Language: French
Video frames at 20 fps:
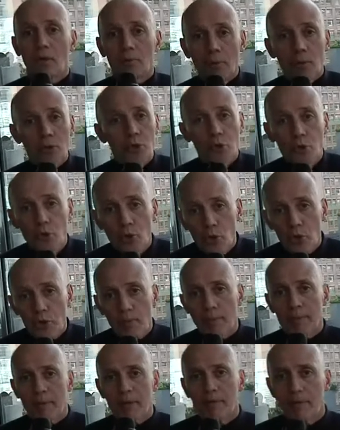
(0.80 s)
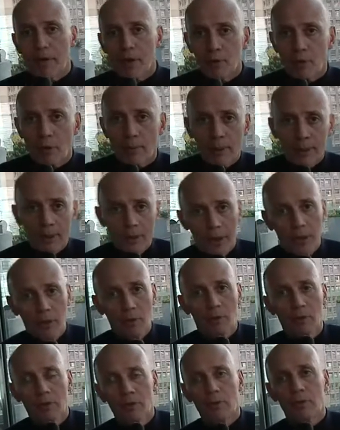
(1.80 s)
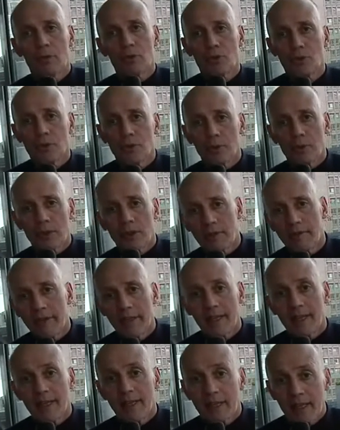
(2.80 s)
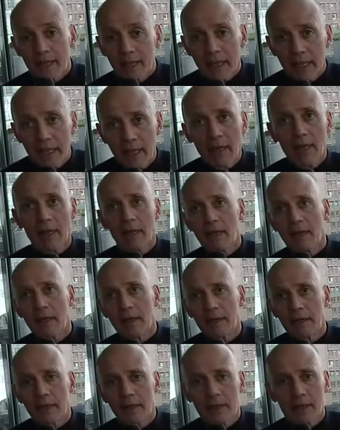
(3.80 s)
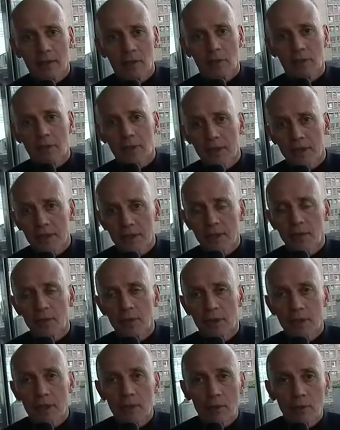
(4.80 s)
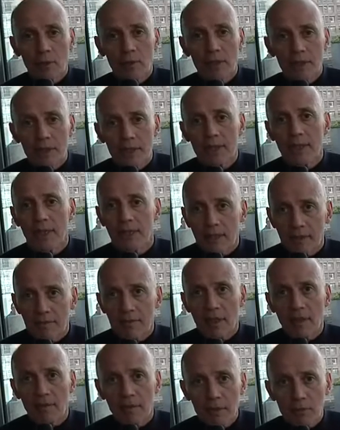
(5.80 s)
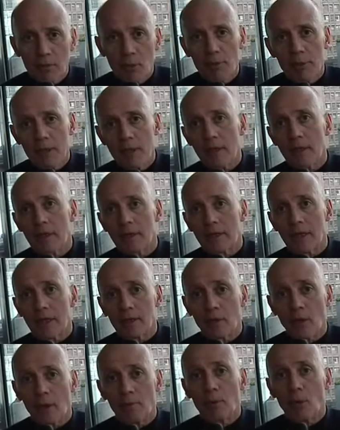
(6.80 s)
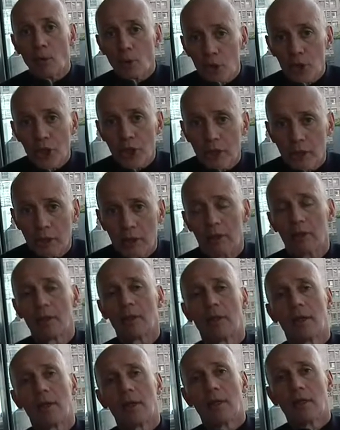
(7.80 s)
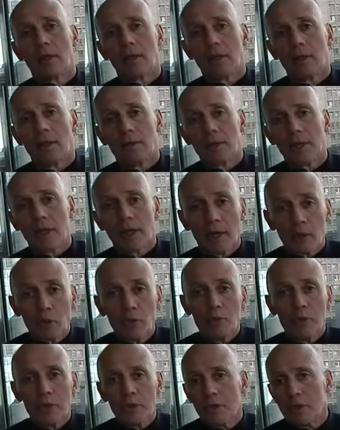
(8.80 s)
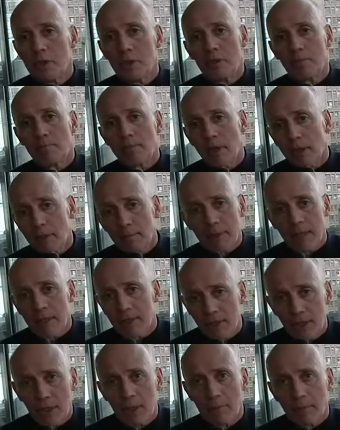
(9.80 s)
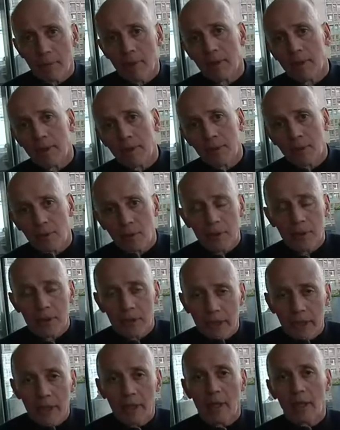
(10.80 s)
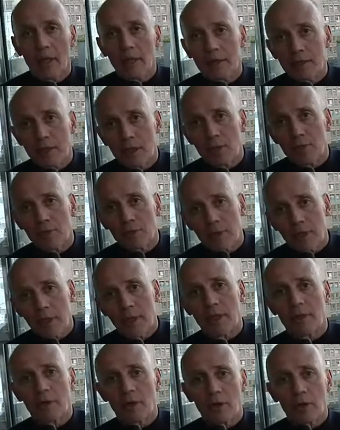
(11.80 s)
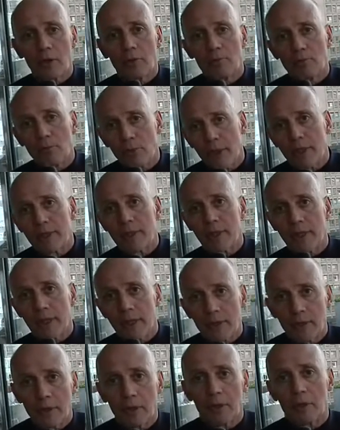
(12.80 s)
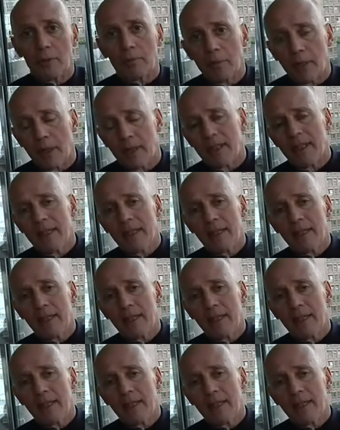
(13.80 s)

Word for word: bonjour, je m'appelle François Bansillon, je travaille à l'INRIA et on est ici au titre de l'initiative Service Mobile, qui est un projet euh, qui réunit plein de participants dans l'INRIA, l'Institut Télécom, Bouygues Télécom,